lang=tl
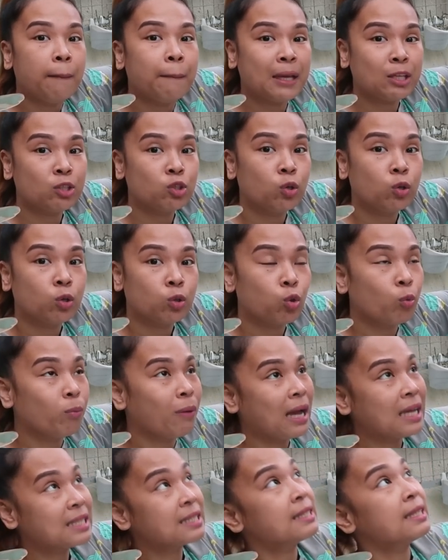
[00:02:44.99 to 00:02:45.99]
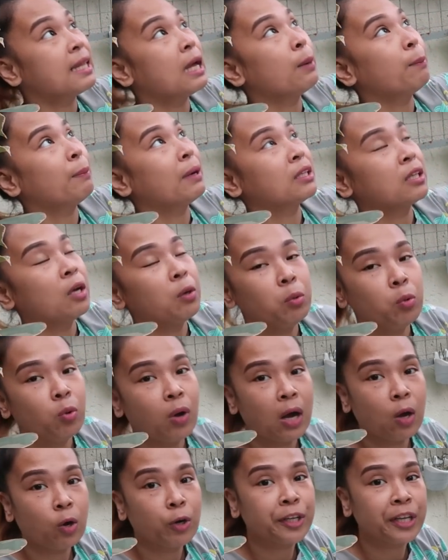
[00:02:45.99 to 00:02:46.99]
medyo tumaas na, pag
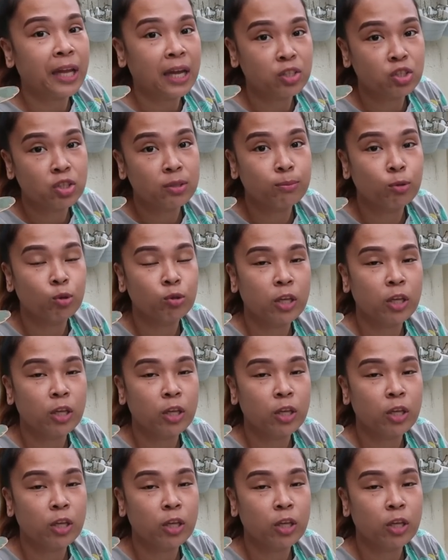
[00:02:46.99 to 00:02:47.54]
nakuha or na-achieve